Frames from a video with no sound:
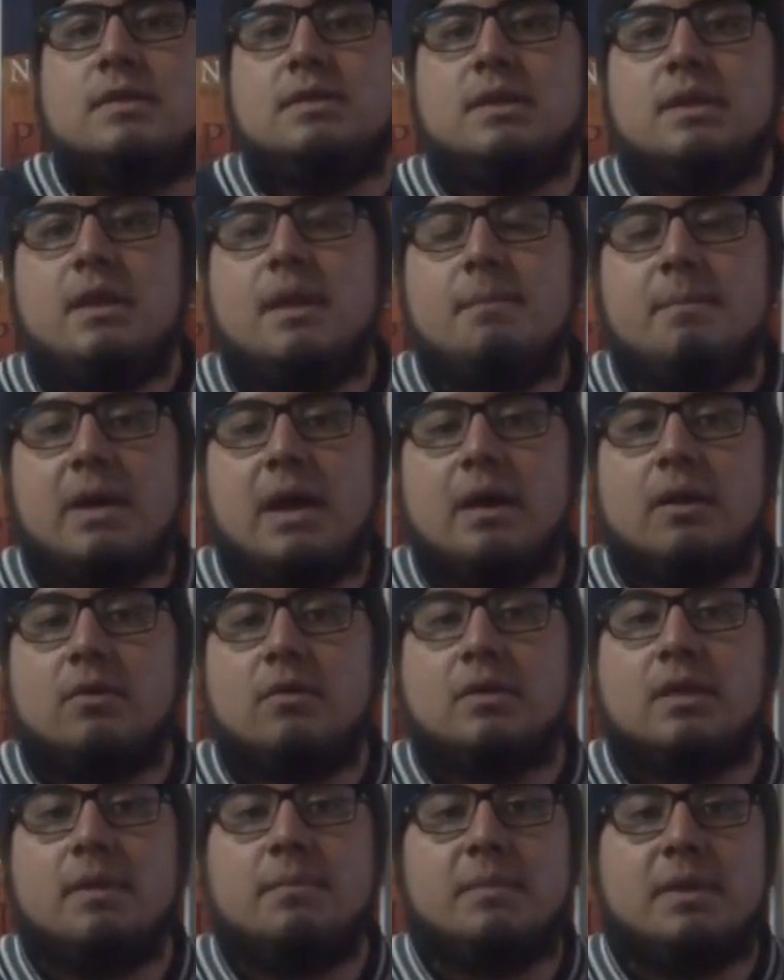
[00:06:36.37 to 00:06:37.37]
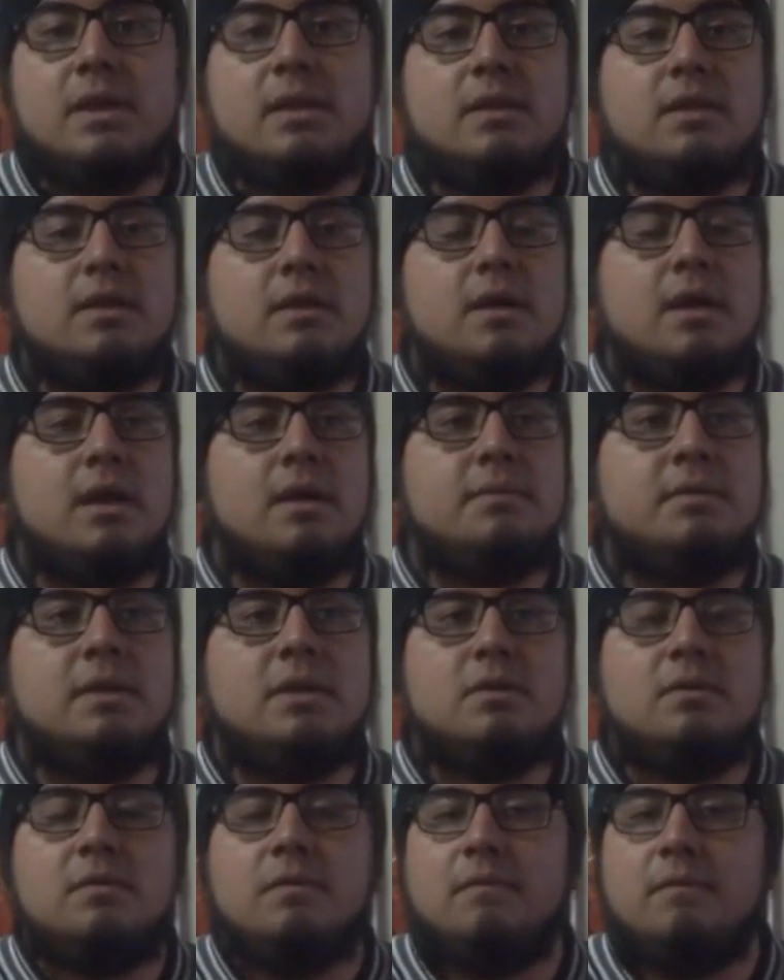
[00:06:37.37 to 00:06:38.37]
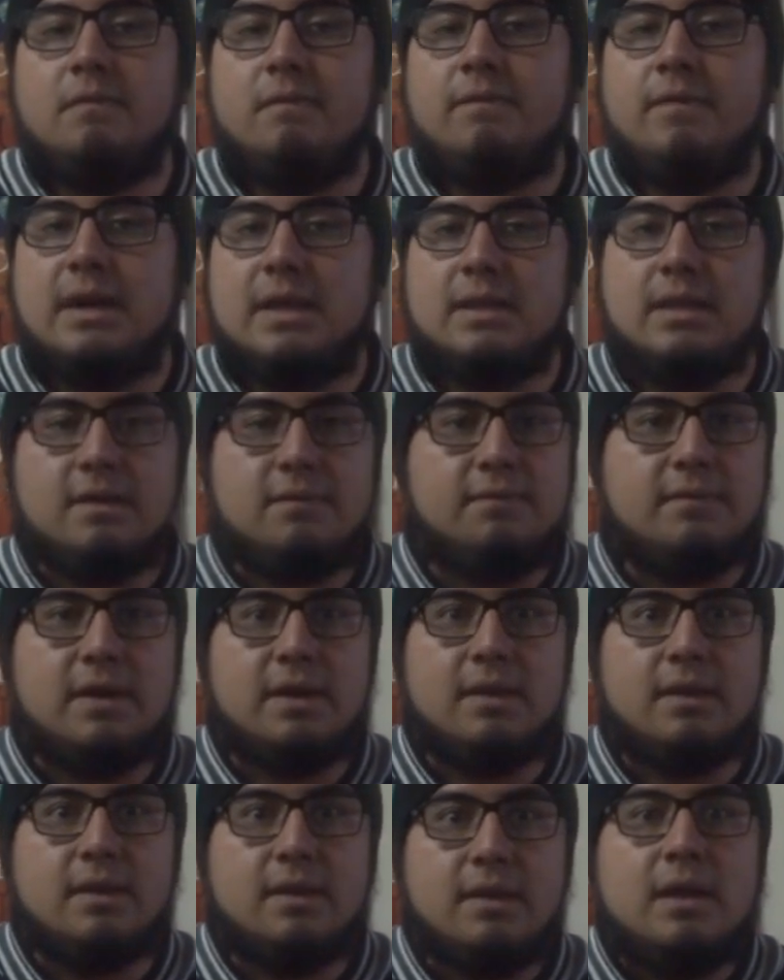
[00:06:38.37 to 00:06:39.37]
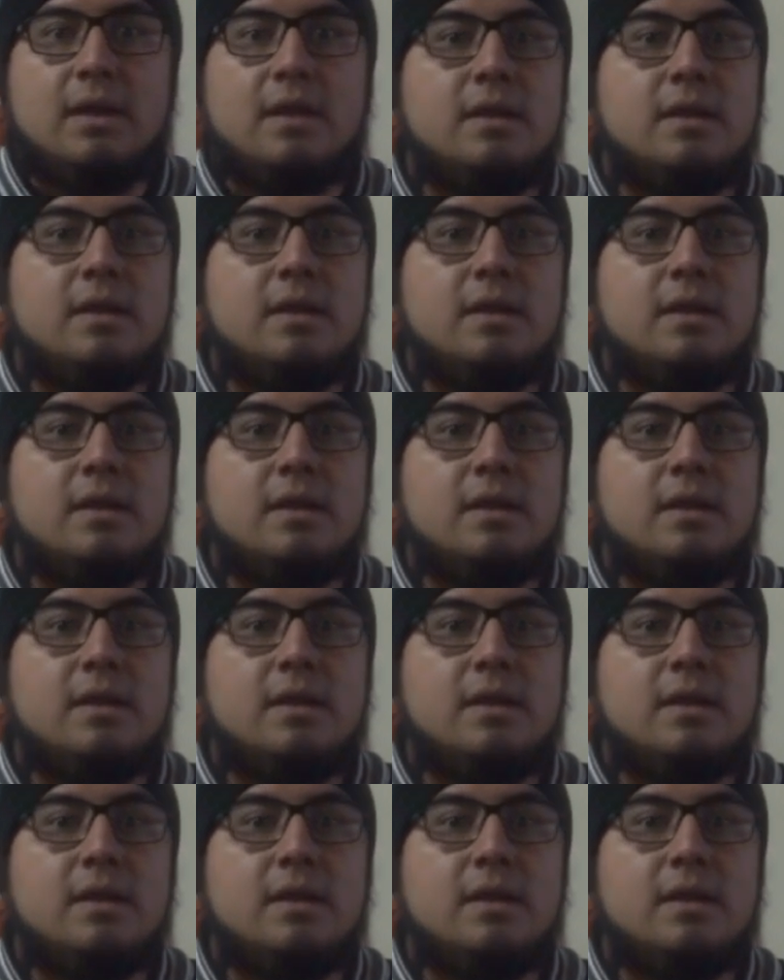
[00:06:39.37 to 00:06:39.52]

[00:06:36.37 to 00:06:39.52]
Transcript: Sin embargo, también ha habido falla y falla.